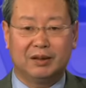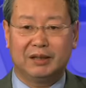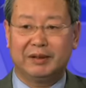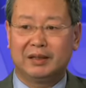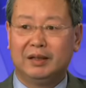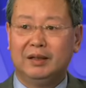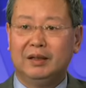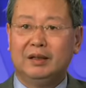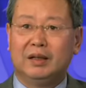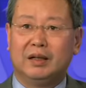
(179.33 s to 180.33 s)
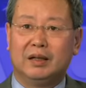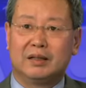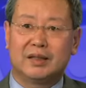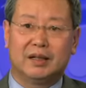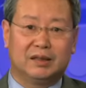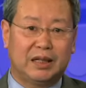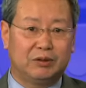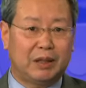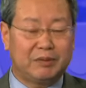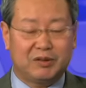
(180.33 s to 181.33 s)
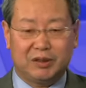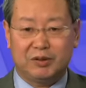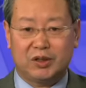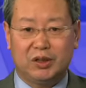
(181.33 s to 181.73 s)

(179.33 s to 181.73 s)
另外呢，呃，在加入 WTO 之